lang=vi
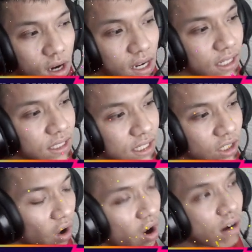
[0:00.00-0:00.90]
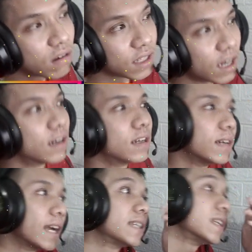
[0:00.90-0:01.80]
là cái gì đó nhỉ
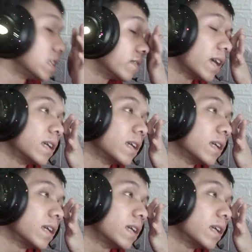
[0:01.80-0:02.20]
anh nghĩ là như vậy